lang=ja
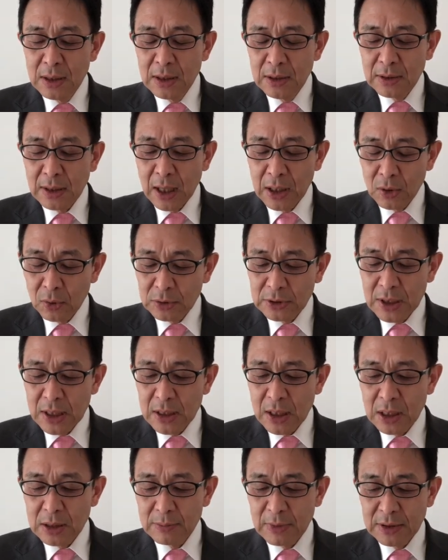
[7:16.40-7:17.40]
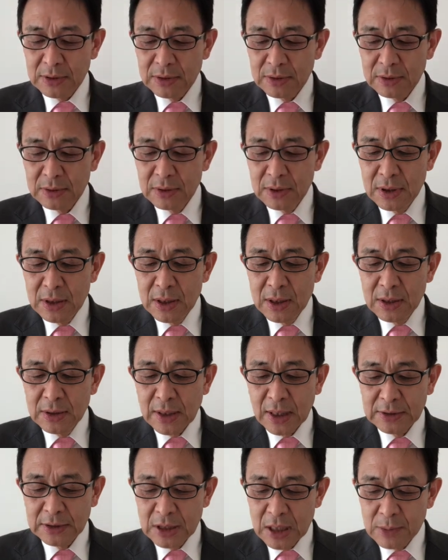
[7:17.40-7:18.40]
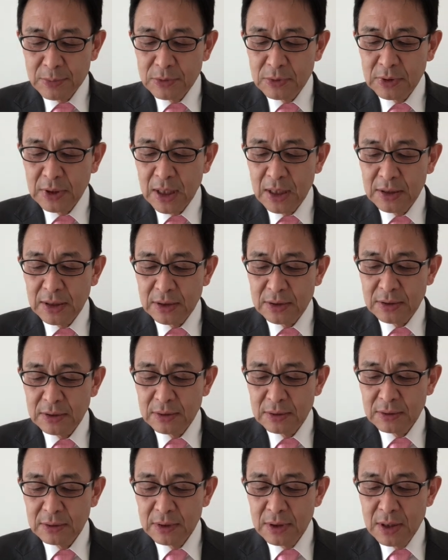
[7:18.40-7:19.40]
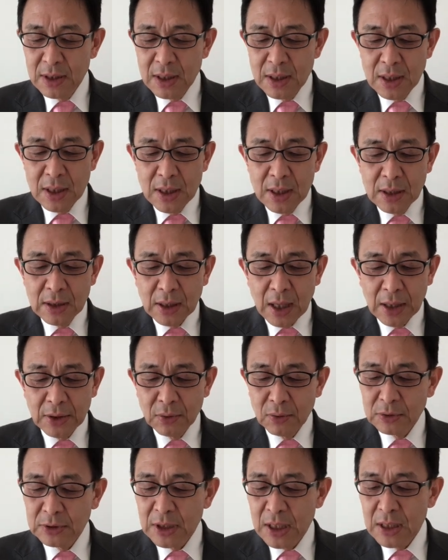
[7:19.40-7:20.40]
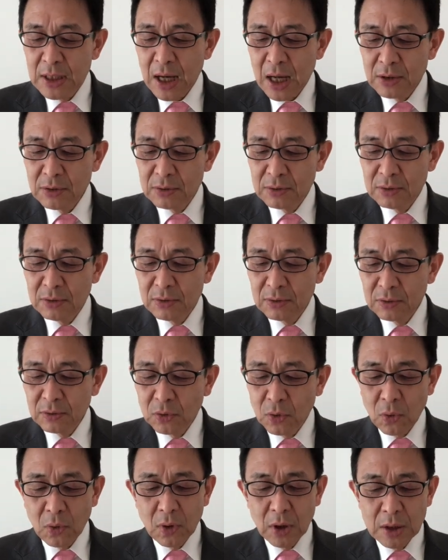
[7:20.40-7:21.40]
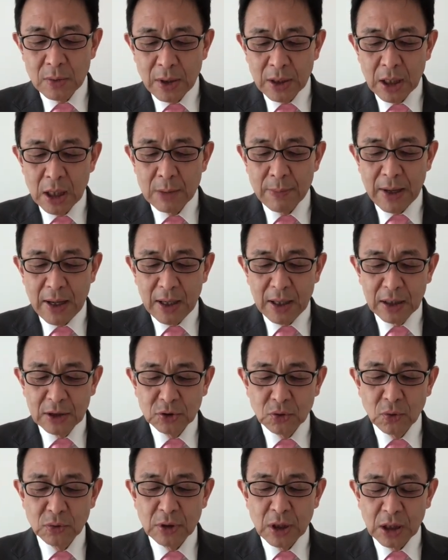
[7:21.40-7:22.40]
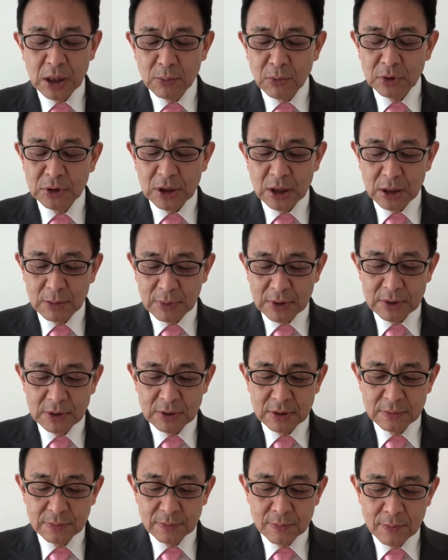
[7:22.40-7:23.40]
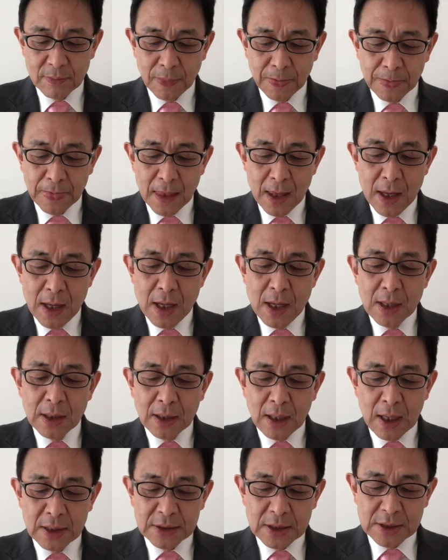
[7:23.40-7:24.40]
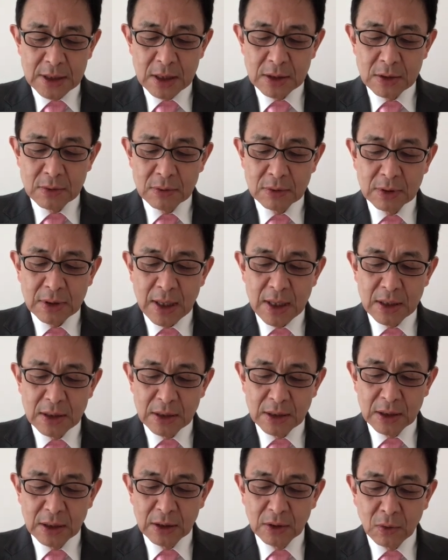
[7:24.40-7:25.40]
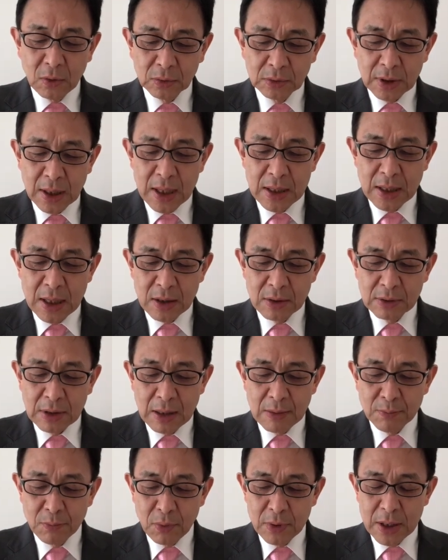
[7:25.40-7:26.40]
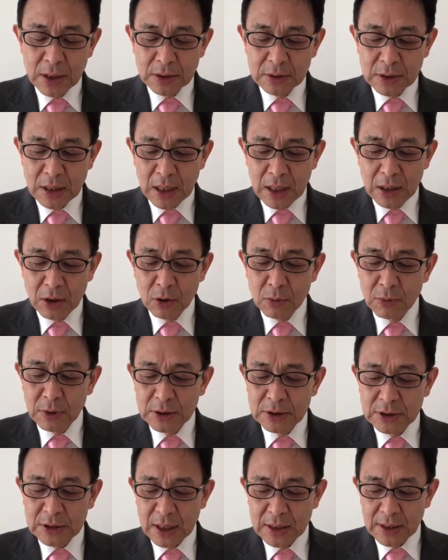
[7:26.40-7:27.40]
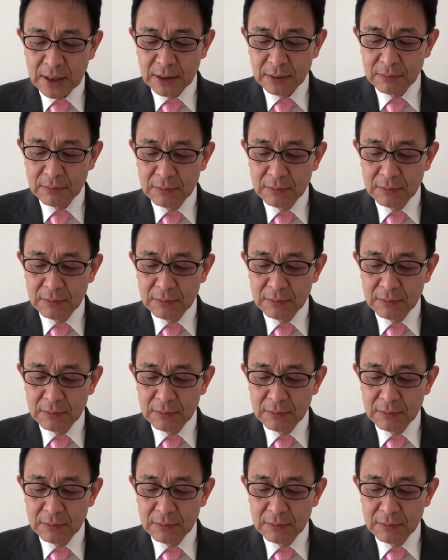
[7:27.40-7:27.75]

多様性があります。多成分系です。可能性があると言われればそんな気もしてきます。患者さんの訴えに応えられる漢方薬が思いつかない、